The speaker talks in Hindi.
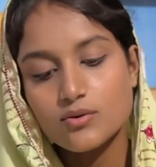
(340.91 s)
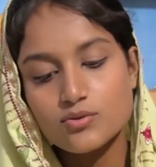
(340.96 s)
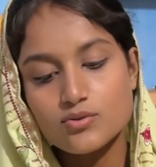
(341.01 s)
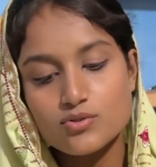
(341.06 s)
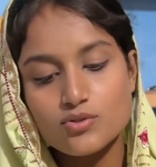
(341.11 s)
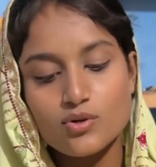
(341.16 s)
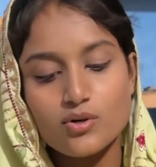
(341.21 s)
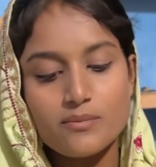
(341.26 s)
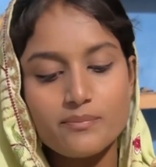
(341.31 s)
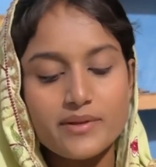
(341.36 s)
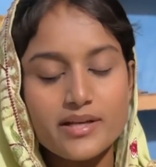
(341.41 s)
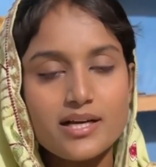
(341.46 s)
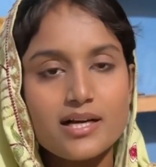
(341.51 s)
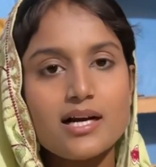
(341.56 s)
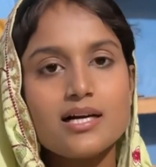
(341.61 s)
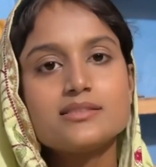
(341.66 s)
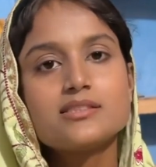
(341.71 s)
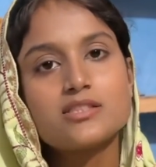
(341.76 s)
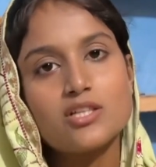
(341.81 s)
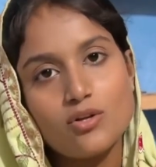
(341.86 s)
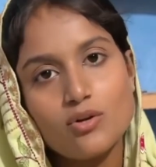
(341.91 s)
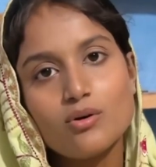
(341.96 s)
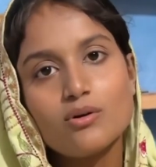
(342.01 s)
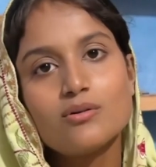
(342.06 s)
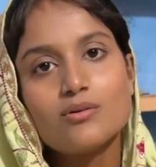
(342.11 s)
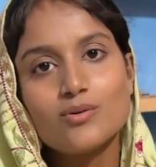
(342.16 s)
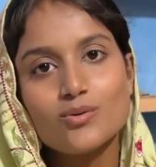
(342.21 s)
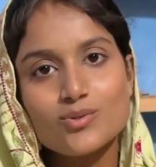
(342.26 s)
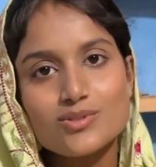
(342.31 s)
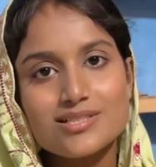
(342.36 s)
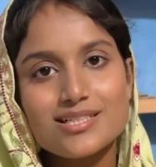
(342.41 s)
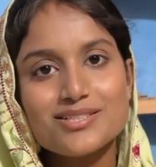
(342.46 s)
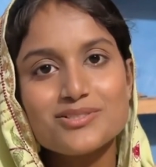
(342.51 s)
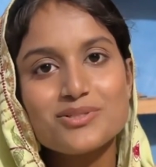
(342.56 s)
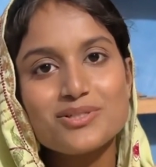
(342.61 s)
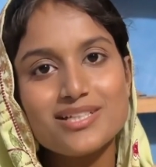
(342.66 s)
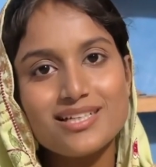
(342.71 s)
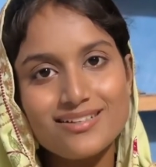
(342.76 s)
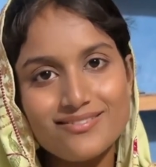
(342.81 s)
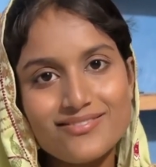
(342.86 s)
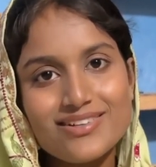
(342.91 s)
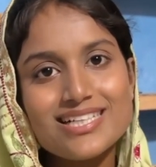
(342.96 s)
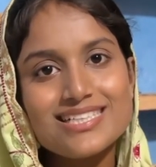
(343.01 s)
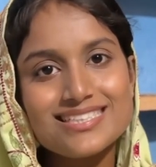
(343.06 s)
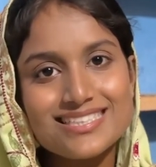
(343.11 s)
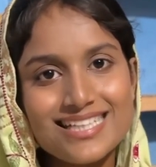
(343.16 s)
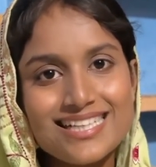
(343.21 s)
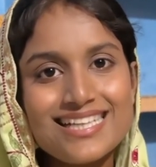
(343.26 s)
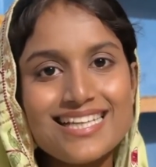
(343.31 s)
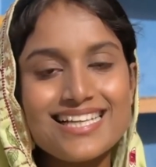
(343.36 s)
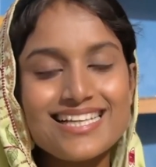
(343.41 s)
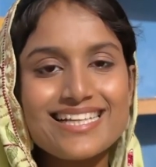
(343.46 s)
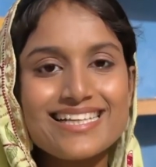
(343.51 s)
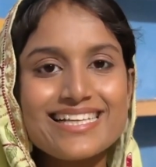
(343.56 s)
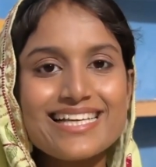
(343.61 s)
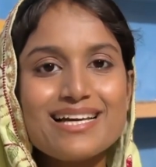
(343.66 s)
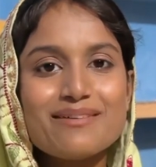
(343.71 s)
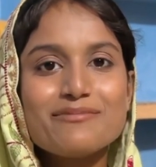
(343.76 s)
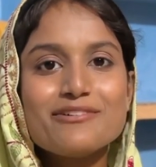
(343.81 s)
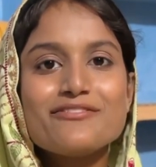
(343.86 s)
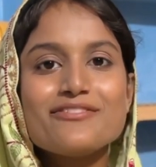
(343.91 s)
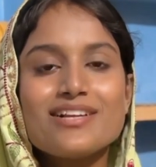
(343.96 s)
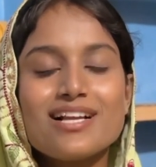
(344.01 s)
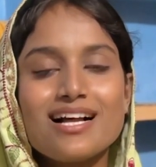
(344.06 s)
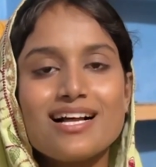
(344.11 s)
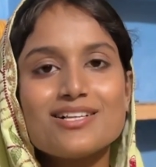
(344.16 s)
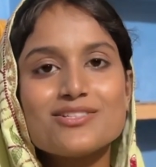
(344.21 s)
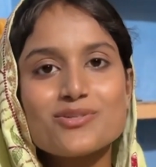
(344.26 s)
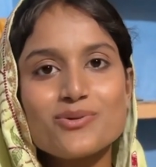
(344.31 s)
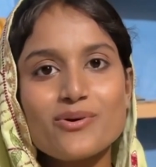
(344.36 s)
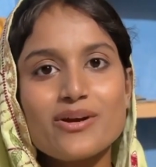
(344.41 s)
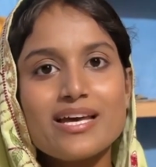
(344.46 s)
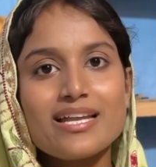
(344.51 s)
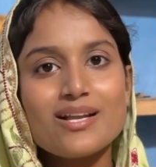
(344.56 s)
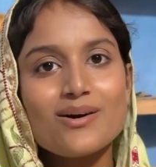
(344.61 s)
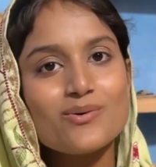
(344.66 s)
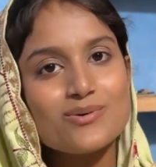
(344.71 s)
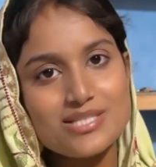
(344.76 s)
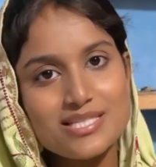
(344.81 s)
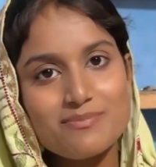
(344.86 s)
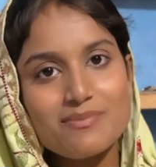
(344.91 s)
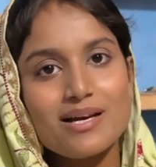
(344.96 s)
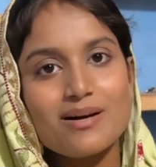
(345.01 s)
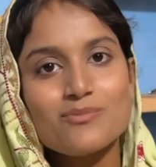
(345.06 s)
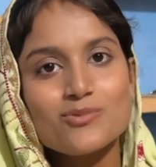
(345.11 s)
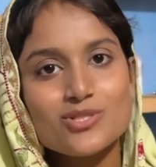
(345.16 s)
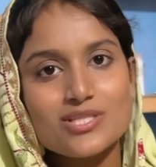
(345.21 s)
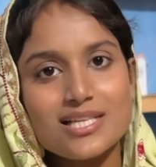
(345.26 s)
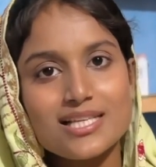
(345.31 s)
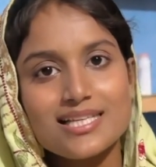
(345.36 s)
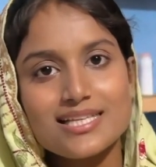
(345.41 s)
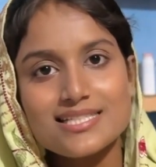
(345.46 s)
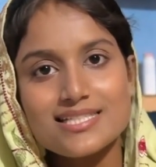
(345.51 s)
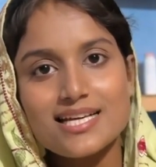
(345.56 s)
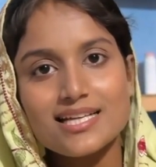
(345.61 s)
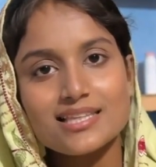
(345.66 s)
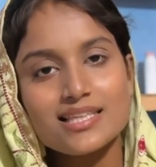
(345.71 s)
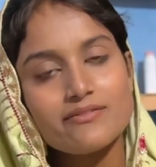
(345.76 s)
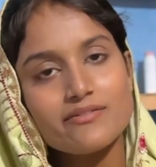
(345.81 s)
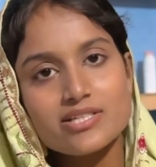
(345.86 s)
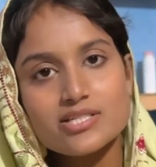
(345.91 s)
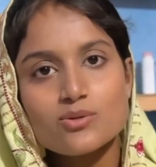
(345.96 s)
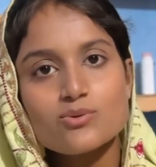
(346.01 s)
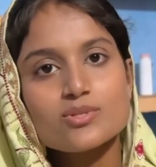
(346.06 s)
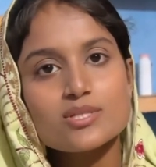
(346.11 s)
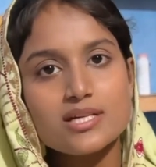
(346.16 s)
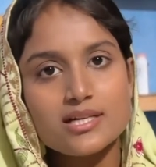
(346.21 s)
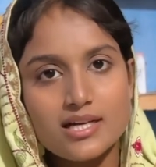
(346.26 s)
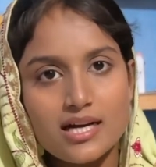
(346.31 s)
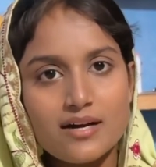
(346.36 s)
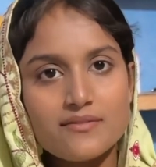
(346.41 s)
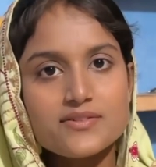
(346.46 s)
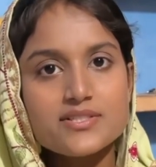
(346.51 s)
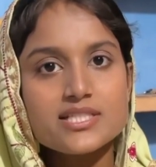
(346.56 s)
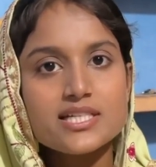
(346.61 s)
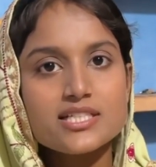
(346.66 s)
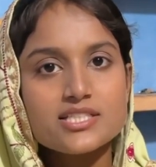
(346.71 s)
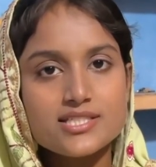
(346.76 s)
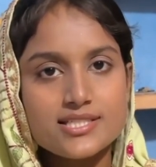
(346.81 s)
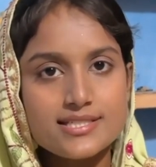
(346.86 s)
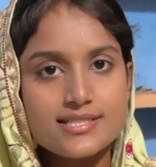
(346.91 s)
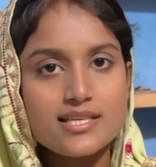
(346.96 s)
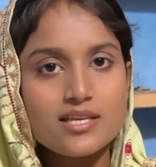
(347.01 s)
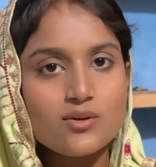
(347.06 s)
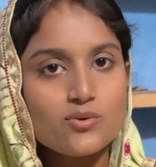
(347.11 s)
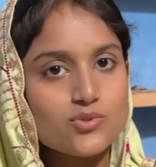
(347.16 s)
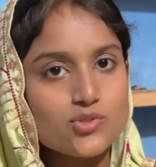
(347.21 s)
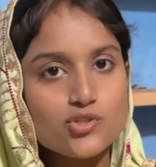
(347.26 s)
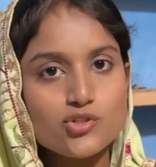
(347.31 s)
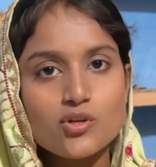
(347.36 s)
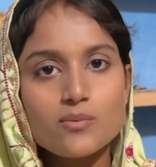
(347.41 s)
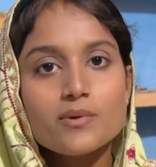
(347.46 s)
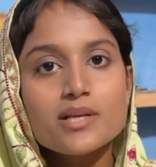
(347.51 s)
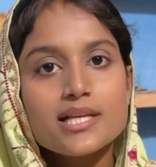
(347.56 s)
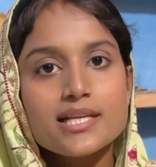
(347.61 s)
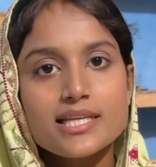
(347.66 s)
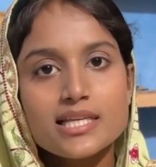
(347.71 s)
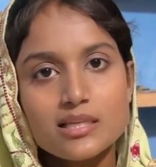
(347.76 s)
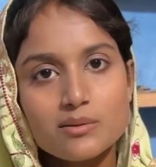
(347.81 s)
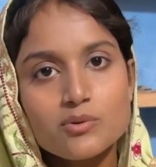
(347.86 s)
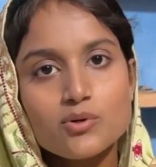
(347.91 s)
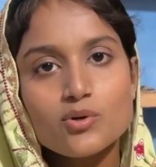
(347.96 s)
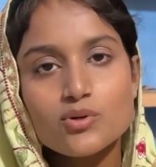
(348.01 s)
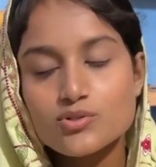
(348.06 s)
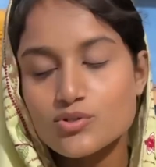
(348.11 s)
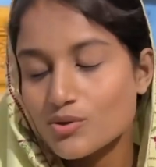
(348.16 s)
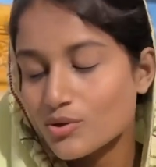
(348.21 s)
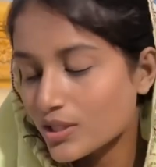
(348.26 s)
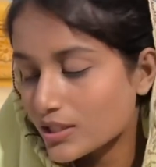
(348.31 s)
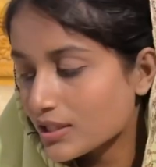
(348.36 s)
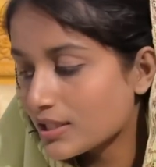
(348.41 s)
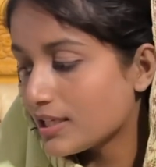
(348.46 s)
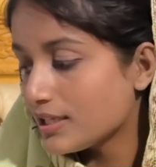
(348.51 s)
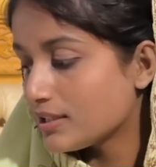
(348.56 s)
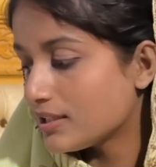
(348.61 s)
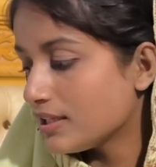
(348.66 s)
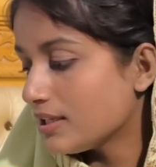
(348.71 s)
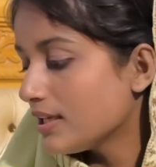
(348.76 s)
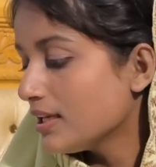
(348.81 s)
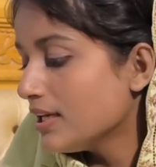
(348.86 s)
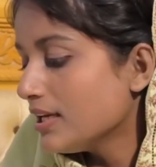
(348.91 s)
उसको हमने कहा चलो उसका जो है ना वहीं से ले लेंगे अभी फ़िलहाल जो है ना उसी में हम उसे ले जाते हैं वैसे उसके काफ़ी सारी चीज़ें हैं उसकी तो हमें लेने की भी कोई ज़रूरत नहीं थी